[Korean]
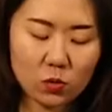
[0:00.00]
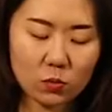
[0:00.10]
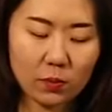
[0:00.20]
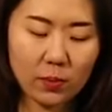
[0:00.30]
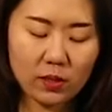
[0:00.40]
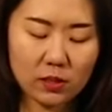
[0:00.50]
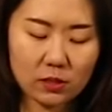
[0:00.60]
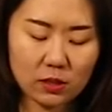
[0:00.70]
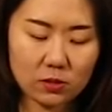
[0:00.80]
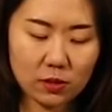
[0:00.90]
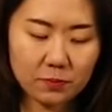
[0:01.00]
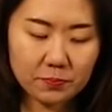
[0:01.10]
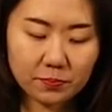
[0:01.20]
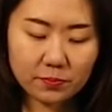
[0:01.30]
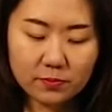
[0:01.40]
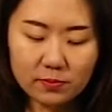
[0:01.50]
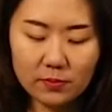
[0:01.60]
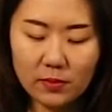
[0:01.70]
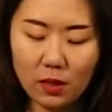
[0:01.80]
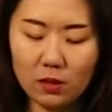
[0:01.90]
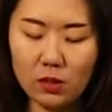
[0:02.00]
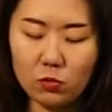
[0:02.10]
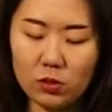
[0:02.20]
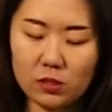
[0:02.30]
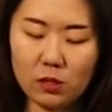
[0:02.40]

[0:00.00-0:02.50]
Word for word: 좀 더 편하시겠죠? 그리고 이